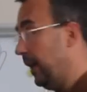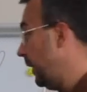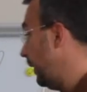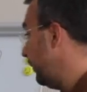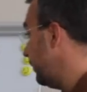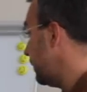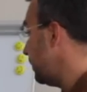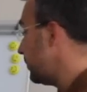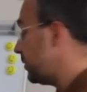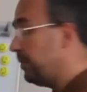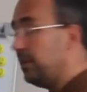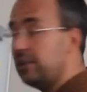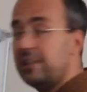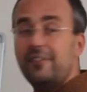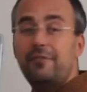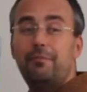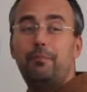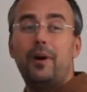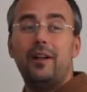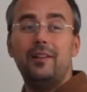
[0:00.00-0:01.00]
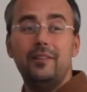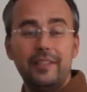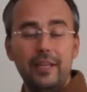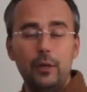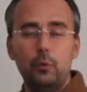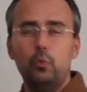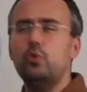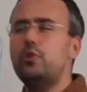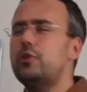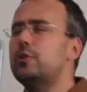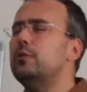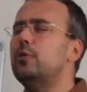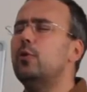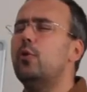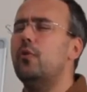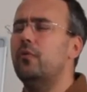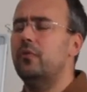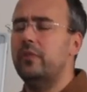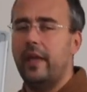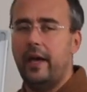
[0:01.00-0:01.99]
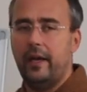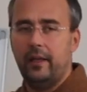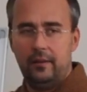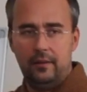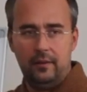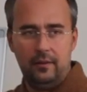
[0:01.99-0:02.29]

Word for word: И в этом смысле вполне условно.